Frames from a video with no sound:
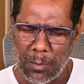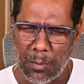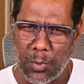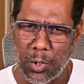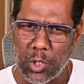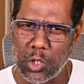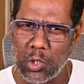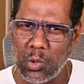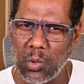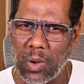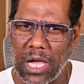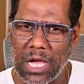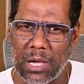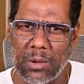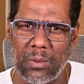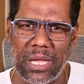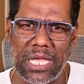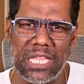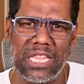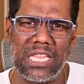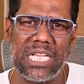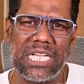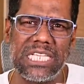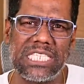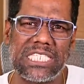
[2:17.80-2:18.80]
பொதுவாகவே
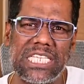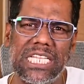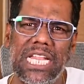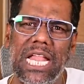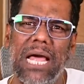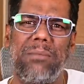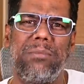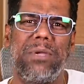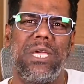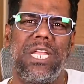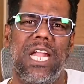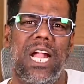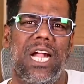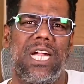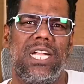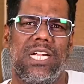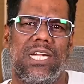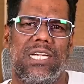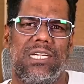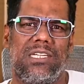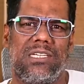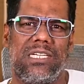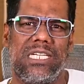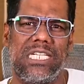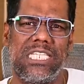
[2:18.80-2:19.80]
இந்த இஸ்லாமிய
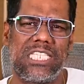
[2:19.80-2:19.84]
நாடுகள்